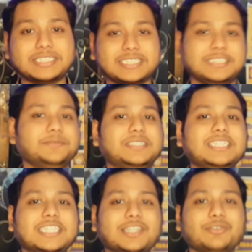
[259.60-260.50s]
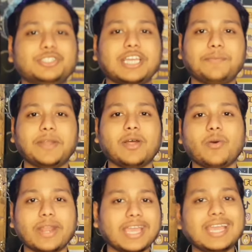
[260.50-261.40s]
যে টিপসটা সেটা হচ্ছে আপনার
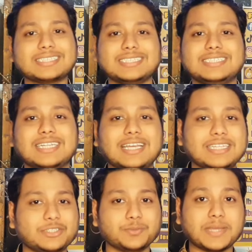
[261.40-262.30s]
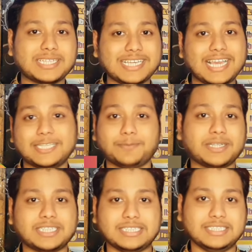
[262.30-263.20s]
অনেকেই আছেন যারা একটু বেশি
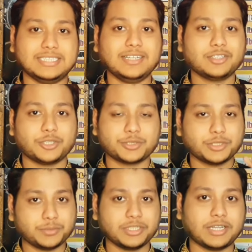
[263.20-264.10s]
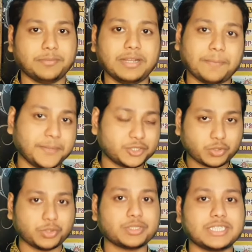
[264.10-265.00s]
এক্সপার্ট সাজতে চান সবসময় মনে রাখবেন আপনি
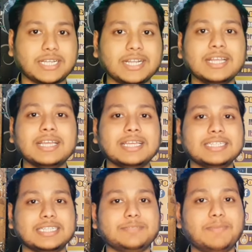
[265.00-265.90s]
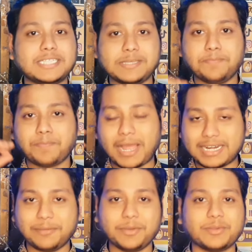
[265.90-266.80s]
যতটুকু জানেন এই বেশি
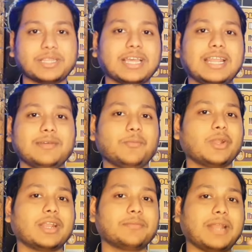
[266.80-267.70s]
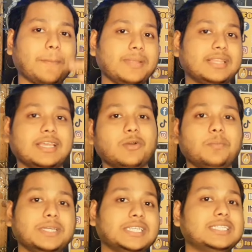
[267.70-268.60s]
পাকনামি করতে গেলে মনে রাখবেন আপনার থেকেও
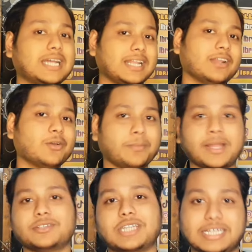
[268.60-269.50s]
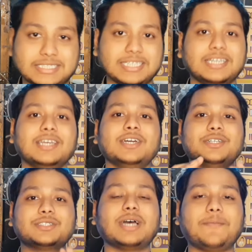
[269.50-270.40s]
বেশি জানে এরকম মানুষ আছে
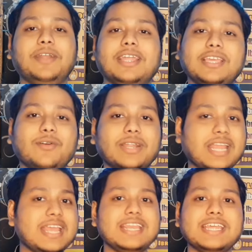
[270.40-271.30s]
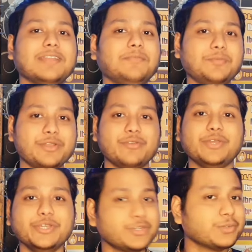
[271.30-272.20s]
সো আপনারা কি করেন ইন্ডিয়ান বিভিন্ন
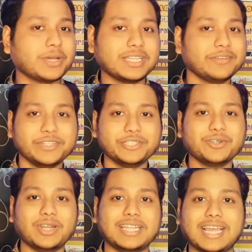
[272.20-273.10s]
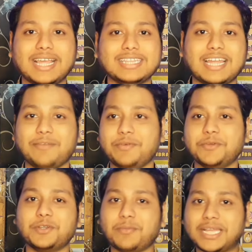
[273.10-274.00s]
ইউটিউবারদের ভিডিওগুলো দেখেন তারা
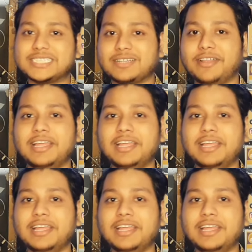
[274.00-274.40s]
বিভিন্ন মাজার